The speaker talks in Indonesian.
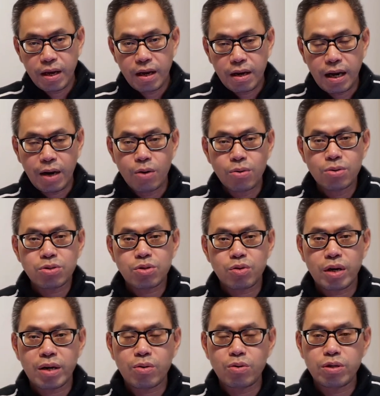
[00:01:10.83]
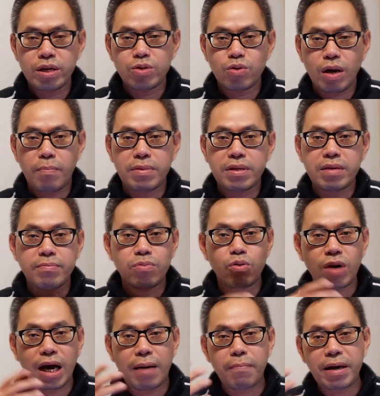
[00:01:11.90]
Lalu saudaraku dia juga
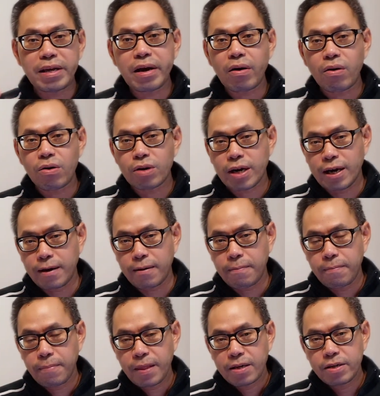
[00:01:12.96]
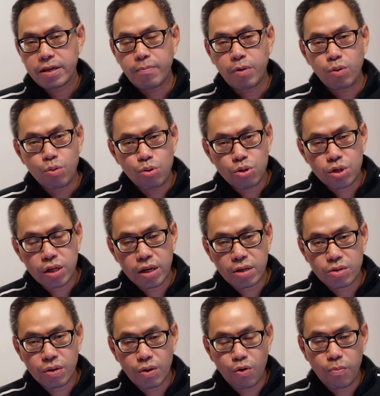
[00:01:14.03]
menyembuhkan banyak orang. Dia mengusir
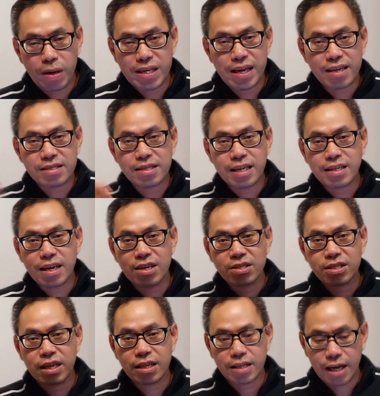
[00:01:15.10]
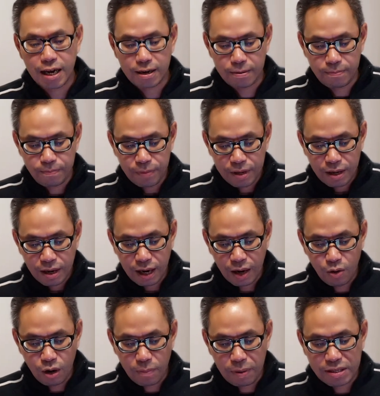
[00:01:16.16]
saudaraku banyak setan-setan. Lalu
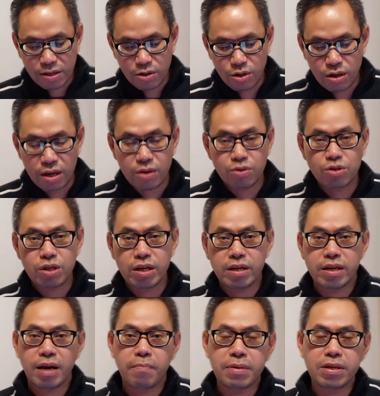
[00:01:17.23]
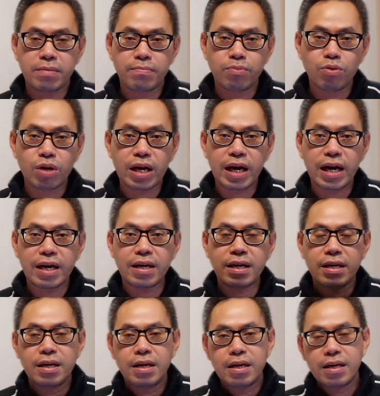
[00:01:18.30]
apa saja saudaraku? Dia menyembuhkan
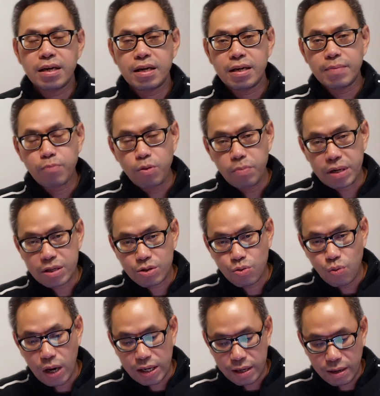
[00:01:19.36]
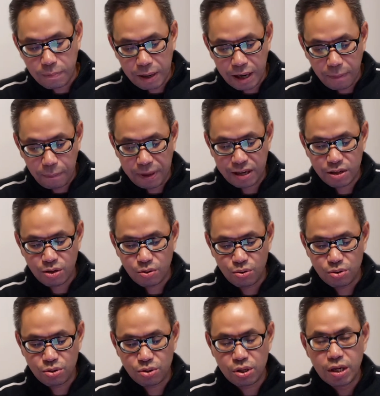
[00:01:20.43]
e, ibu mertua daripada
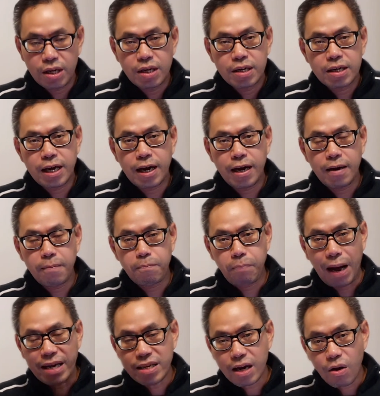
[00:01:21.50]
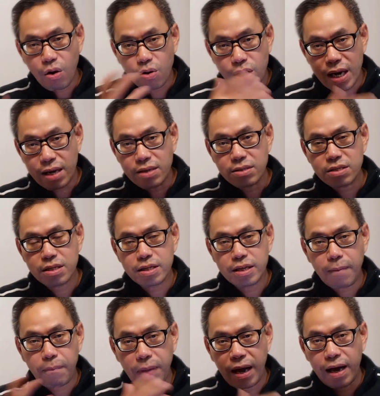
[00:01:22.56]
Petrus. Dan banyak orang
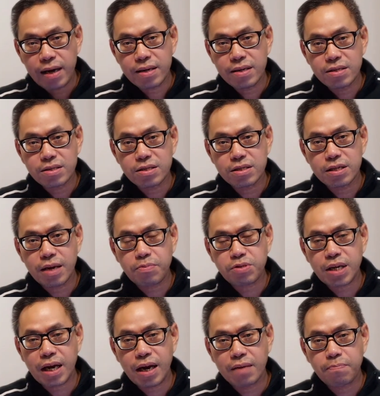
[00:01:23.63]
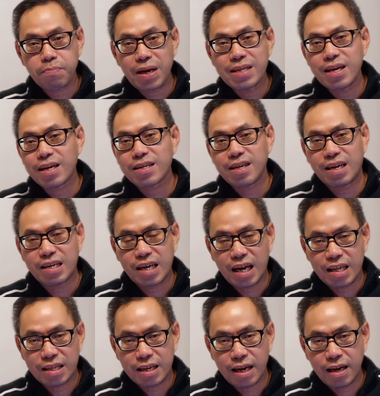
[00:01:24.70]
setiap hari, setiap saat banyak yang
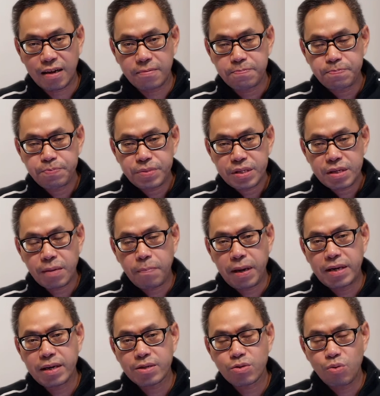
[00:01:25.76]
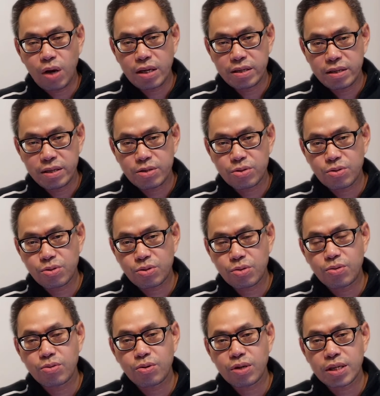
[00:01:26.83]
datang kepada Tuhan Yesus
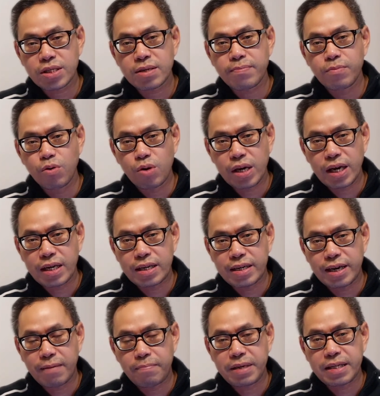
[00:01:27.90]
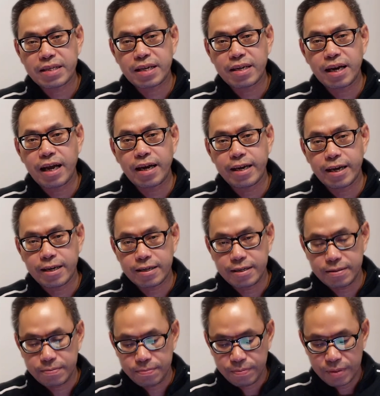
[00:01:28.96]
untuk disembuhkan dan minta
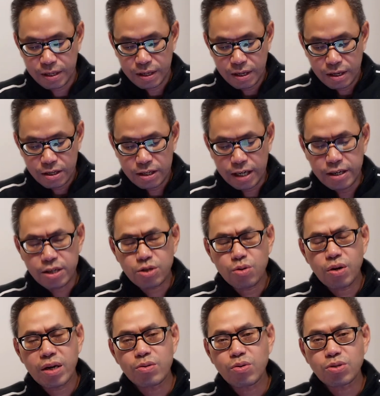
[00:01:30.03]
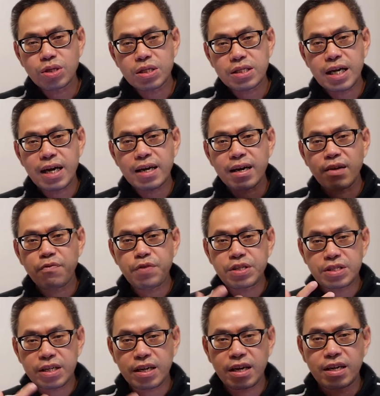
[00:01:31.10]
dilayani. Jadi saudaraku secara
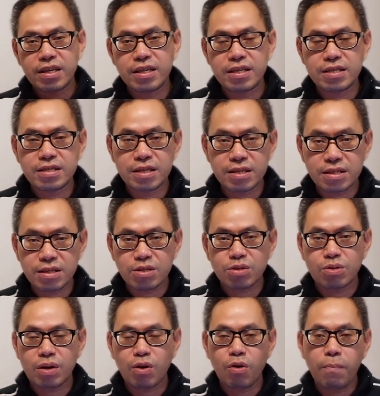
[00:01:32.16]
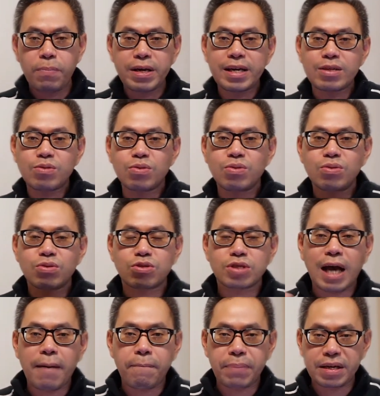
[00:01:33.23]
physically Jesus saudaraku begitu
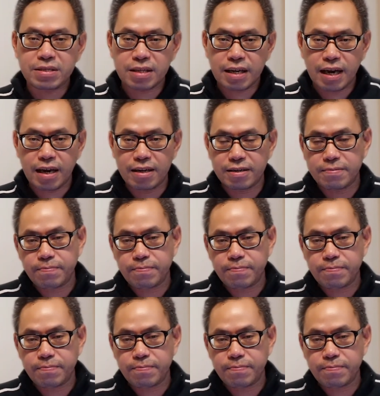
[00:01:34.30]
capek sekali.